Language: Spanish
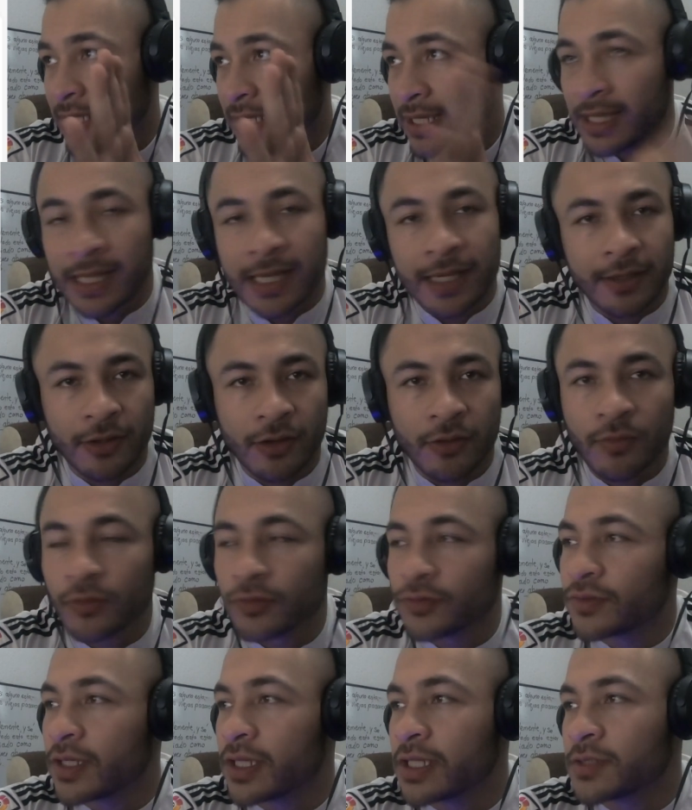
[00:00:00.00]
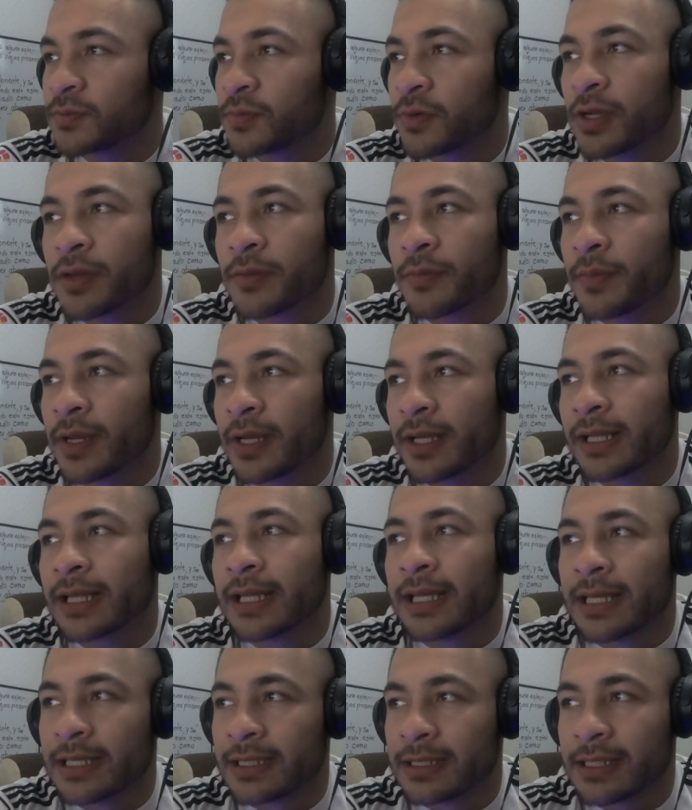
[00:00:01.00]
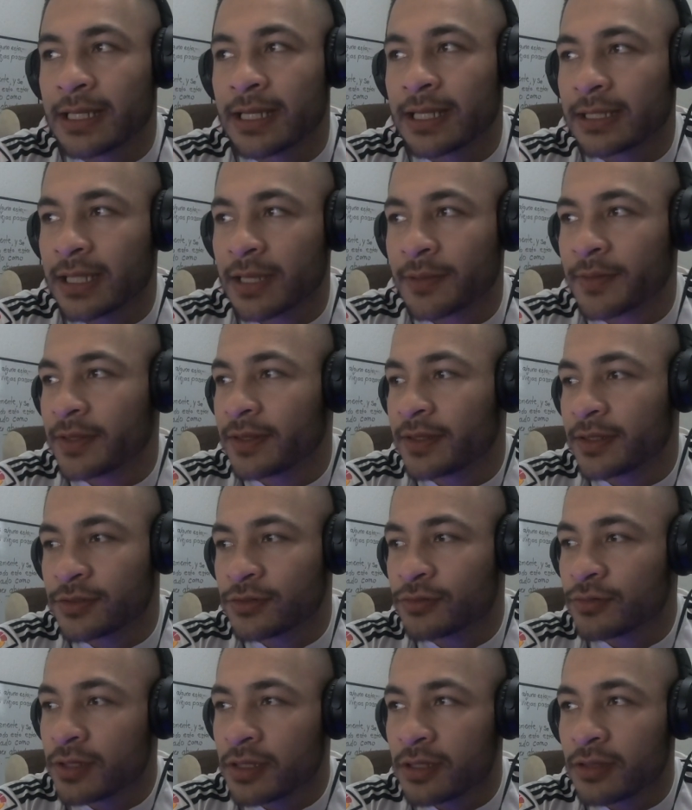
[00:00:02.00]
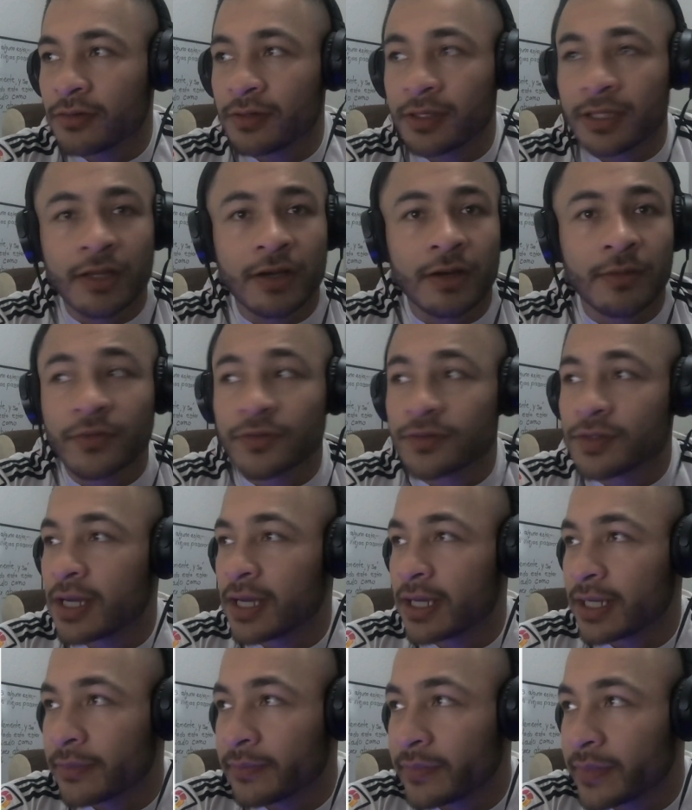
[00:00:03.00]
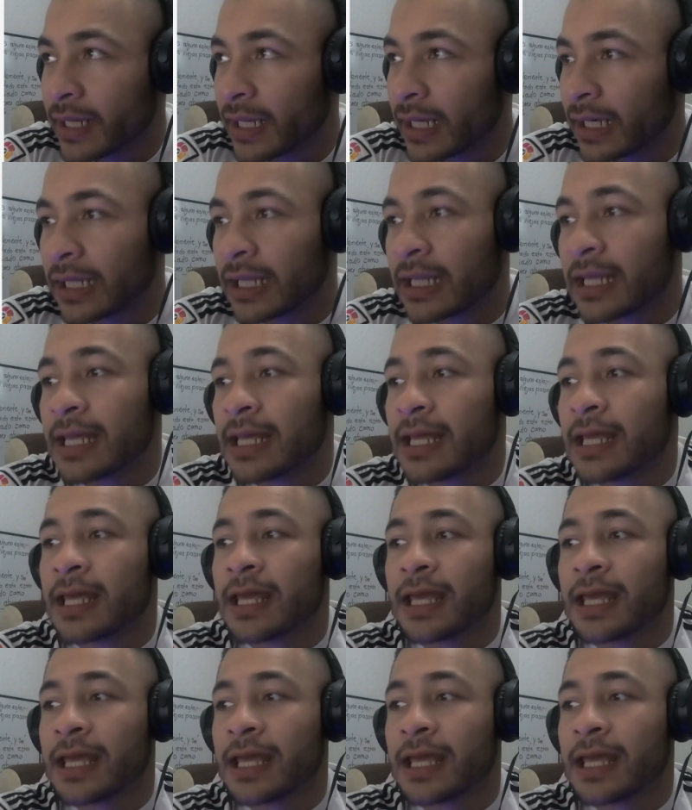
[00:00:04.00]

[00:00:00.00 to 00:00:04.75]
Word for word: Ahí queda, como ustedes pueden ver, directamente subido y le vamos a dar enviar.